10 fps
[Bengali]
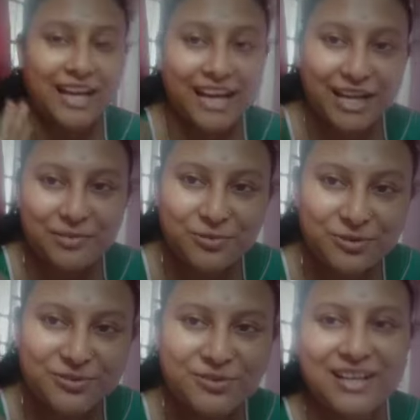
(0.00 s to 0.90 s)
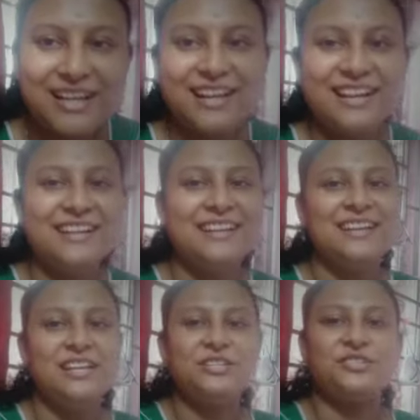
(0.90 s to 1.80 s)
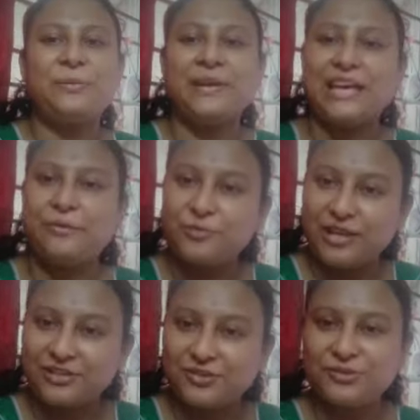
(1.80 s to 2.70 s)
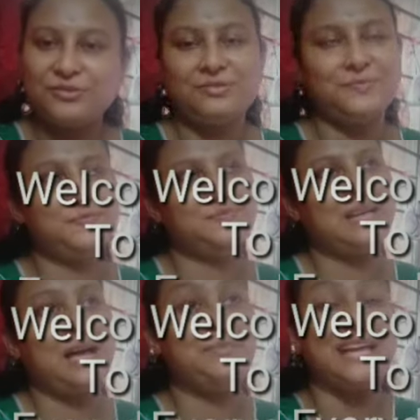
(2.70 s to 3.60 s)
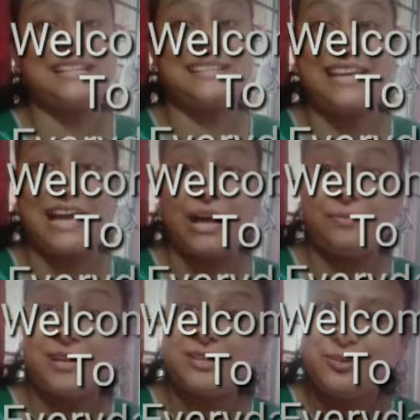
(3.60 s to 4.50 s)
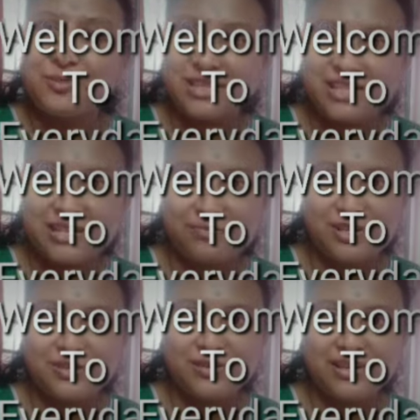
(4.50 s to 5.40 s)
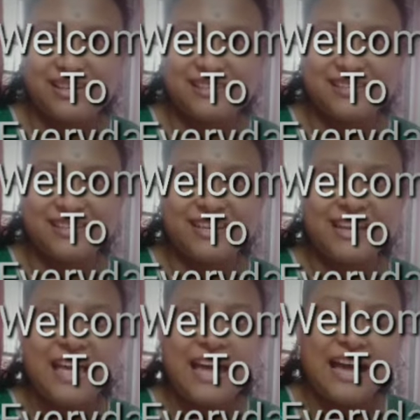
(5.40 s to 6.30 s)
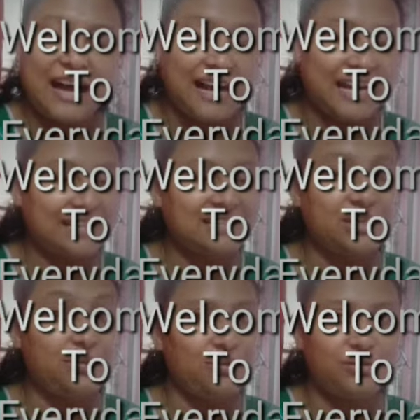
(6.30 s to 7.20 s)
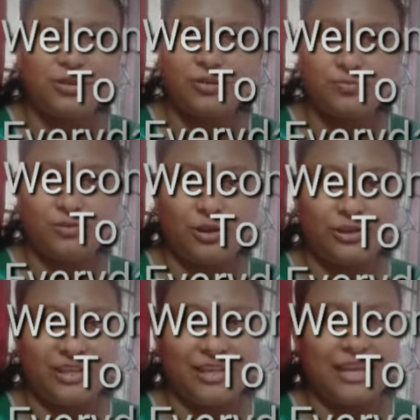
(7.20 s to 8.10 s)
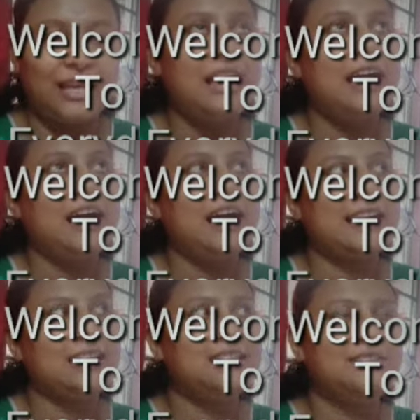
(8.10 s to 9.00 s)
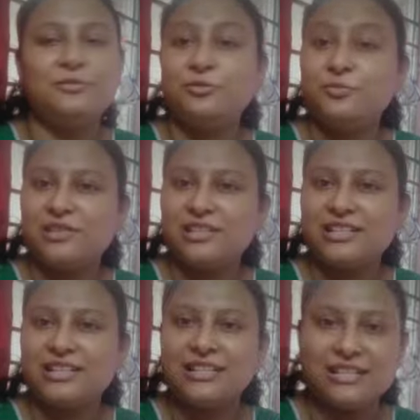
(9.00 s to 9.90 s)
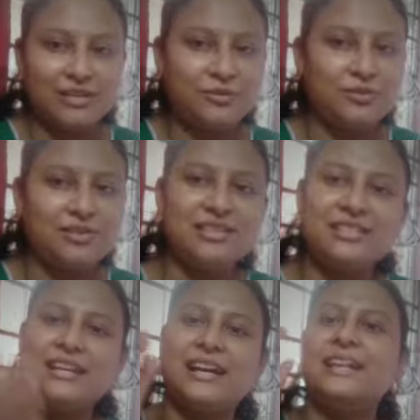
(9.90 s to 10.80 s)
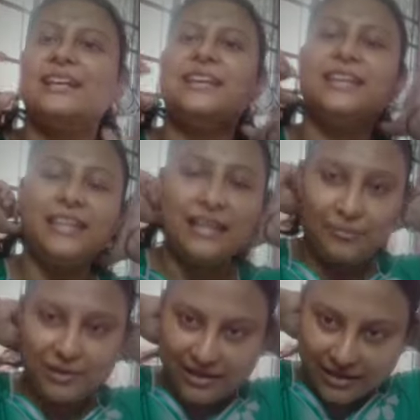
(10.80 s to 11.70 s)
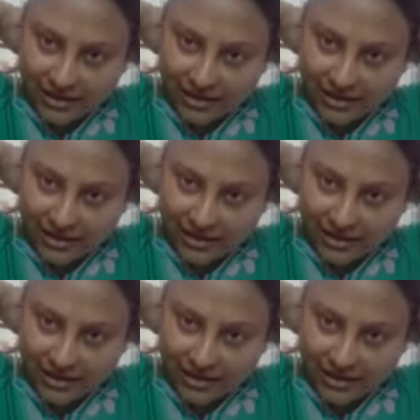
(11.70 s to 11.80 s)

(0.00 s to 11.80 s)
হাই বন্ধুরা সবাই কেমন আছো আমি আজকে আবার তোমাদের সামনে চলে এসেছি আর একটা অন্যরকম ব্লগ নিয়ে আগের দিন তো তোমাদের সাথে শেয়ার করেছি যে এখানে কি কি আমার